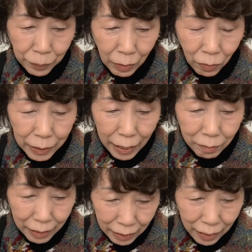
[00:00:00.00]
本
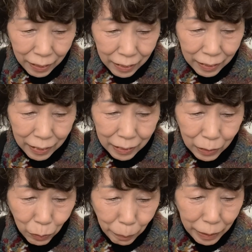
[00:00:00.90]
来はね、えー、
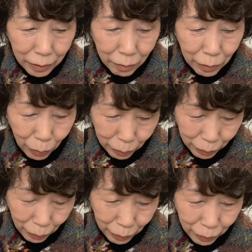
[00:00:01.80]
特別付録
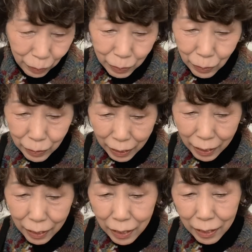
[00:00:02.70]
ということ
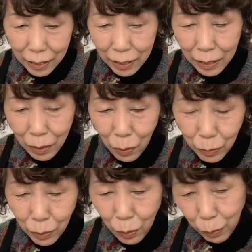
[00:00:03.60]
で、えー、
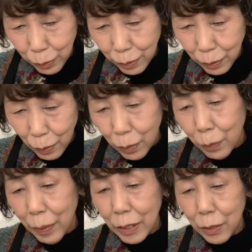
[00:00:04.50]
ホグロフス
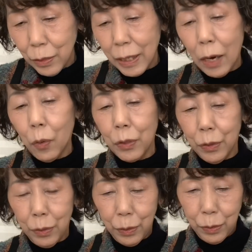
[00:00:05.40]
の
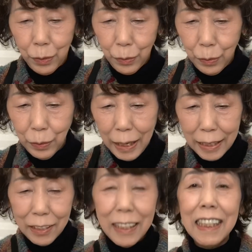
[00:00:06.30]
メッシュサコッシュ
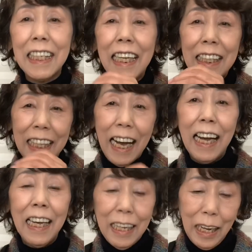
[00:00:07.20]
がついていた
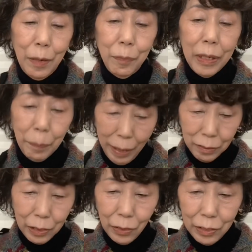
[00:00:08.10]

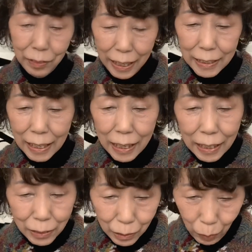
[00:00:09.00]
ビーパル というねさん
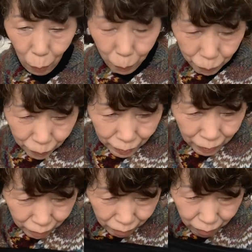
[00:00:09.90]
がつご
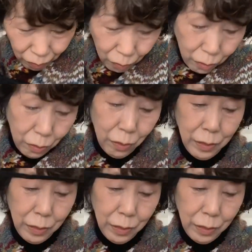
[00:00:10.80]
うの